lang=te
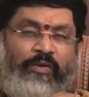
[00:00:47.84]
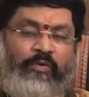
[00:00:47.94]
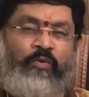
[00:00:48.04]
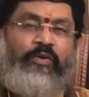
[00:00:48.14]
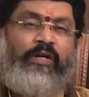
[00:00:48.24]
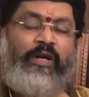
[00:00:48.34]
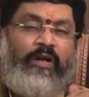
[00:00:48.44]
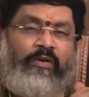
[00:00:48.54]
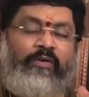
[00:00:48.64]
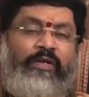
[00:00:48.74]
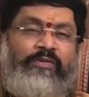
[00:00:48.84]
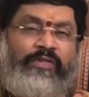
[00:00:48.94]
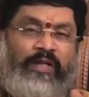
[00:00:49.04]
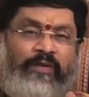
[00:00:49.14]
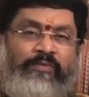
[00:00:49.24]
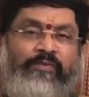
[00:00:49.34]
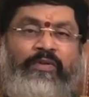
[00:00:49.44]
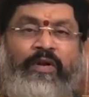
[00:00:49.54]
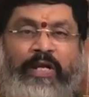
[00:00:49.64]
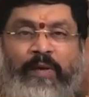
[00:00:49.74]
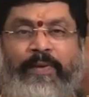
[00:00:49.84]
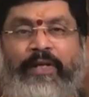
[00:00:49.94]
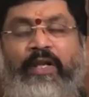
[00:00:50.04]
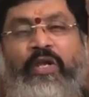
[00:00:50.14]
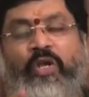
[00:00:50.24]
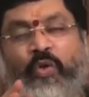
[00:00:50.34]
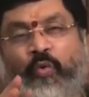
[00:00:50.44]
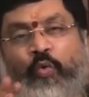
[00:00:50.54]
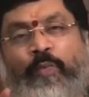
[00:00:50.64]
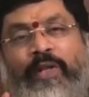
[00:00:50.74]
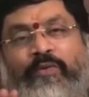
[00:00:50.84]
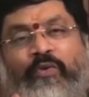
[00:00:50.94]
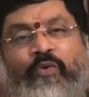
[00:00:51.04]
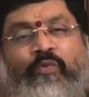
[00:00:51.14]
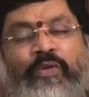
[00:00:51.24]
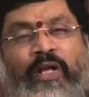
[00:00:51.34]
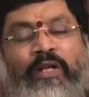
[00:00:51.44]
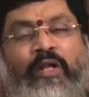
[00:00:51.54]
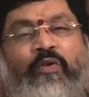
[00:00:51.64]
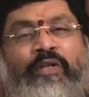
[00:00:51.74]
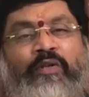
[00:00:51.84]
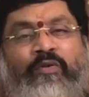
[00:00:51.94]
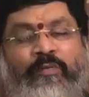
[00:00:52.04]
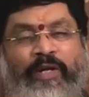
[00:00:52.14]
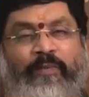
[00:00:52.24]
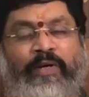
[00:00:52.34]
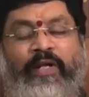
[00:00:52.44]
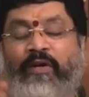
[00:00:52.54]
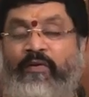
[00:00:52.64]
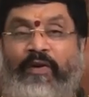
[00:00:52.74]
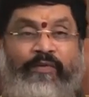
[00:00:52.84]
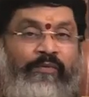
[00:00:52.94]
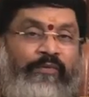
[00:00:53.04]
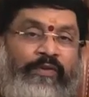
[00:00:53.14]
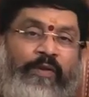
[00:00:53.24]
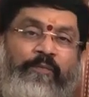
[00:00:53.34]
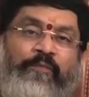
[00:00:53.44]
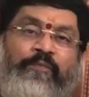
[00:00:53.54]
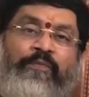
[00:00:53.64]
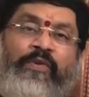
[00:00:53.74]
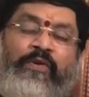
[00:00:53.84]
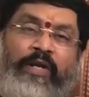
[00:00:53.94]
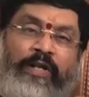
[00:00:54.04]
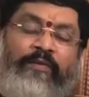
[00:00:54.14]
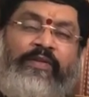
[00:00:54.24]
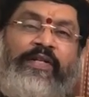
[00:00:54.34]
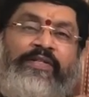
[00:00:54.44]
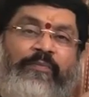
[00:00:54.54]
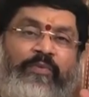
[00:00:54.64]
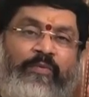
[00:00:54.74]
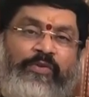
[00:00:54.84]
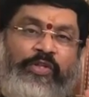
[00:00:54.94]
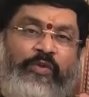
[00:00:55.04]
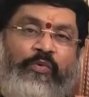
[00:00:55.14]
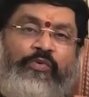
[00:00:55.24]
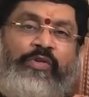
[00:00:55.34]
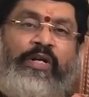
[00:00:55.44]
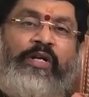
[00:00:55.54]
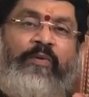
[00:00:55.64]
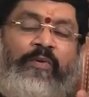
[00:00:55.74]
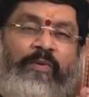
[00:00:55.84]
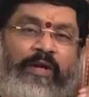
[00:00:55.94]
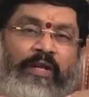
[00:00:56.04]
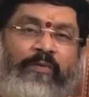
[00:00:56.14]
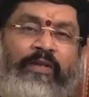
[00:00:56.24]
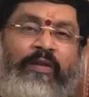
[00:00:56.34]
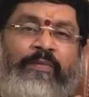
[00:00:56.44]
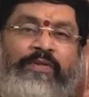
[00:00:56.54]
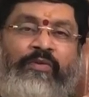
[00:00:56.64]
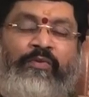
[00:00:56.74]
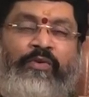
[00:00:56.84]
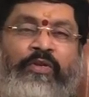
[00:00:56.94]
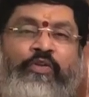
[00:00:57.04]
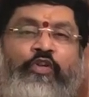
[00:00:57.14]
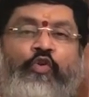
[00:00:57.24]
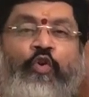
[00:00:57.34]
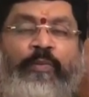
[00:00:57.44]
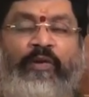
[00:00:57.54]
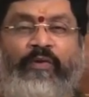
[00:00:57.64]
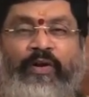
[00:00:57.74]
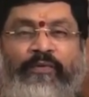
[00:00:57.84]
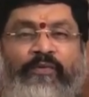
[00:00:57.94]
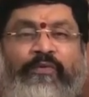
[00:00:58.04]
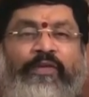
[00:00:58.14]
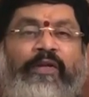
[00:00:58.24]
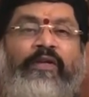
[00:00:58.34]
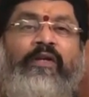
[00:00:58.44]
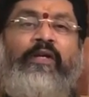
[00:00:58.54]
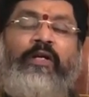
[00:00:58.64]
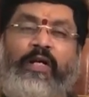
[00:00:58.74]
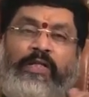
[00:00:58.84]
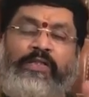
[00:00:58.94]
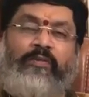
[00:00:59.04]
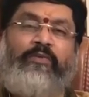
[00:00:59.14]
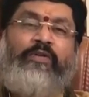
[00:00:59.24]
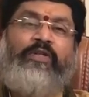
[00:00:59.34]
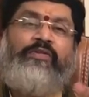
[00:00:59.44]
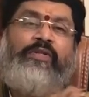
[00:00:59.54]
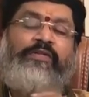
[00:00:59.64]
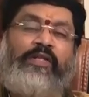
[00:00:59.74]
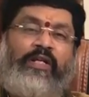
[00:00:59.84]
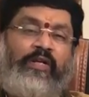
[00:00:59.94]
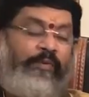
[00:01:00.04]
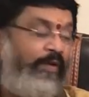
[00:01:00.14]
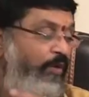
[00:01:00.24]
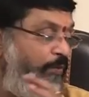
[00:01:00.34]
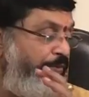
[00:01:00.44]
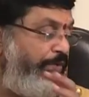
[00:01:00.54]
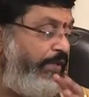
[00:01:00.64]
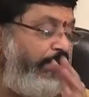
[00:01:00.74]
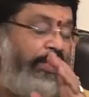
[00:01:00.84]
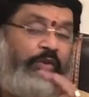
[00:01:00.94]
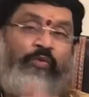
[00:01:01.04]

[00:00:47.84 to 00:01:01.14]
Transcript: గురువు యొక్క ఆరోగ్య స్థానం ఉన్నాడు కాబట్టి గురు బలంతో ఉన్న అనారోగ్యం నుండి బయటపడడానికి అవకాశం ఉంటుంది అదేవిధంగా సప్తంలో శని కూర్చున్నాడు కాబట్టి భార్యాభర్తల మధ్య కొంత అన్యోన్య కోల్పోయే అవకాశం ఉంటుంది అస్తంలో తీసుకునేసరికి ఇక్కడ మనకు ఆల్మోస్ట్ ఇక్కడ కేతు